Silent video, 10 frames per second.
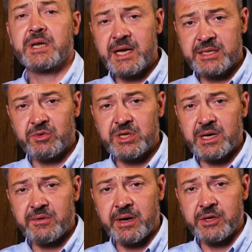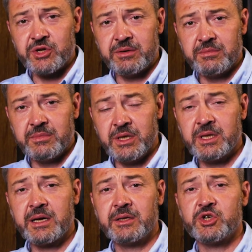Здравствуйте, товарищи!
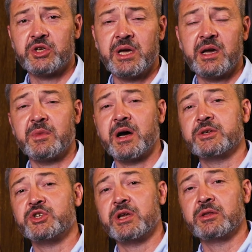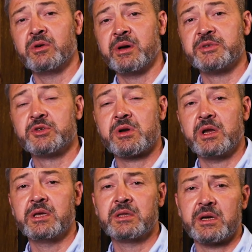Итак, начинаем очередной обзор
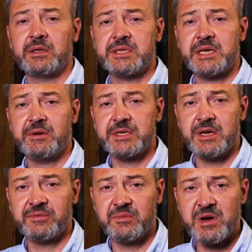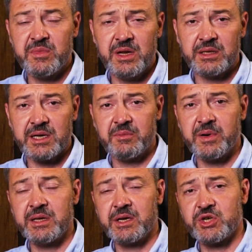легендарный советский автомобиль от
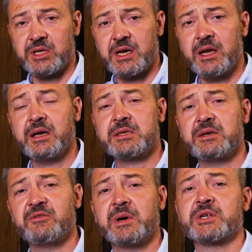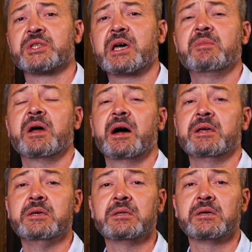компании Ашет Коллекция в масштабе
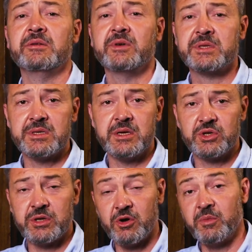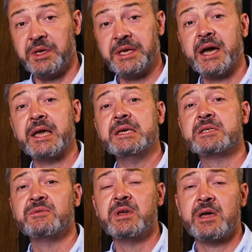1 к 24. Я
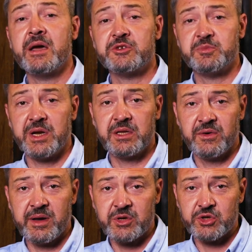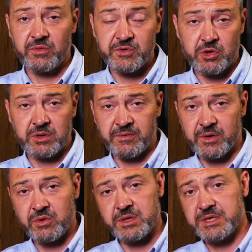извиняюсь перед вами, что все это
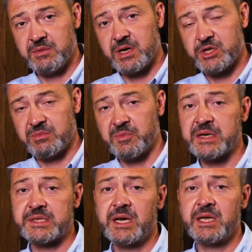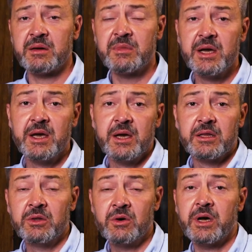выходит с небольшим опозданием,
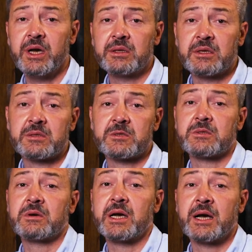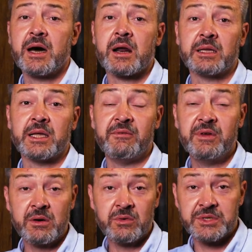но этот
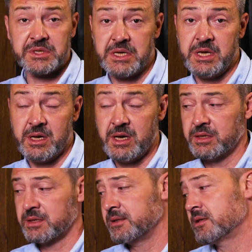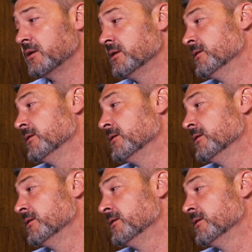коронавирус и этот